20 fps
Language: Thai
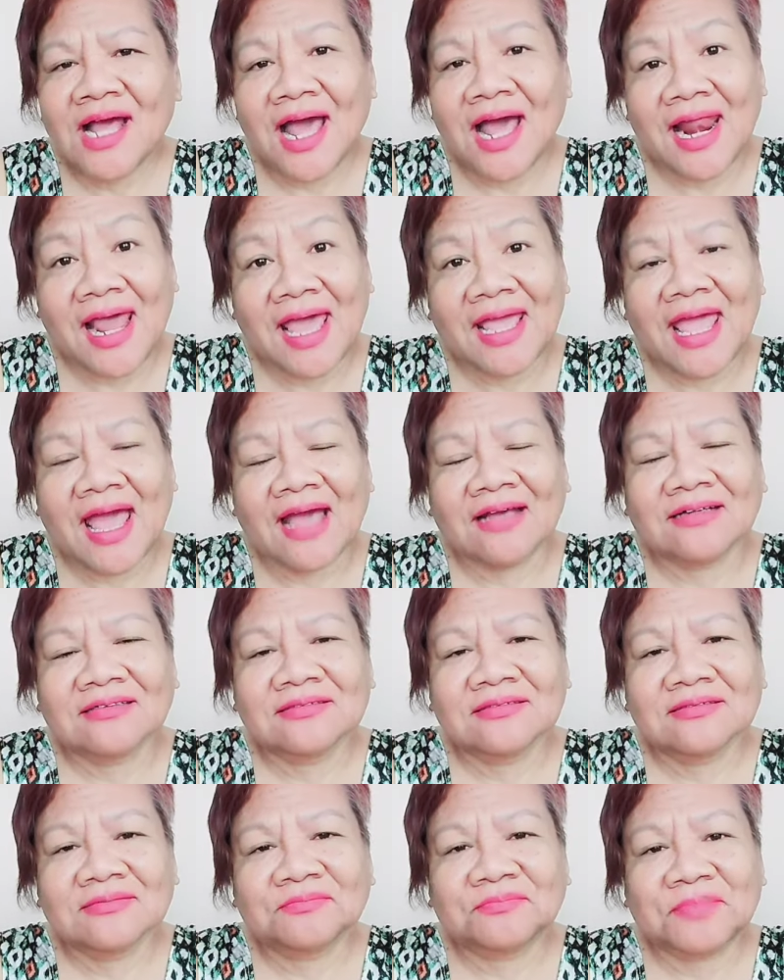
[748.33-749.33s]
อะไรอะ่ะ
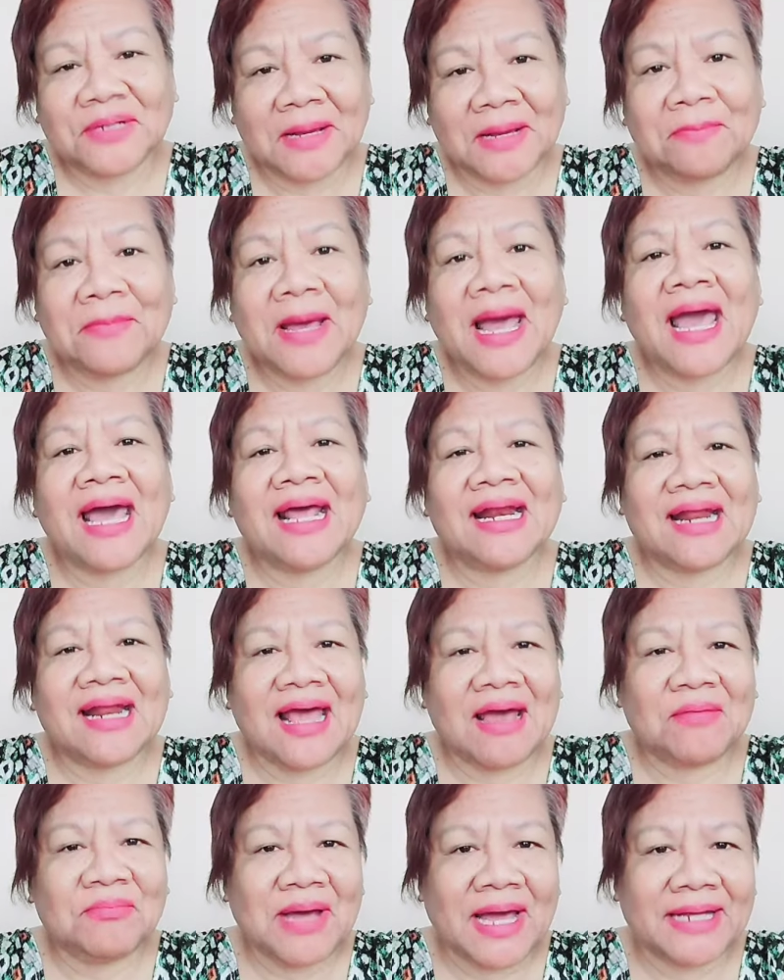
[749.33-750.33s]
พระมา
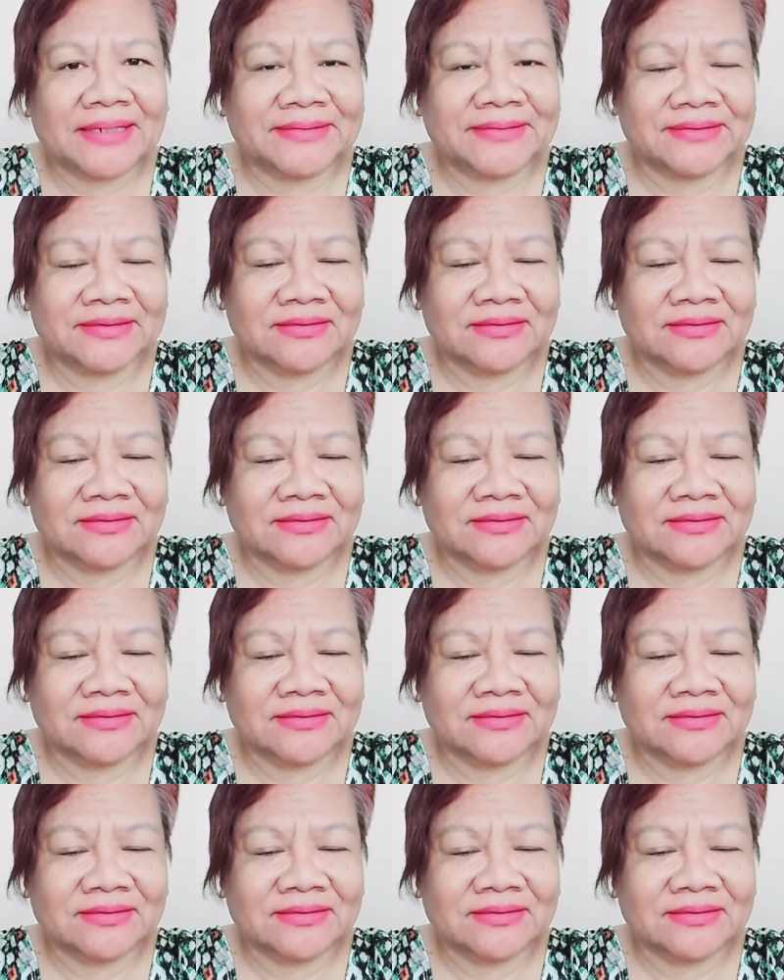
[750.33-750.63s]
รามัน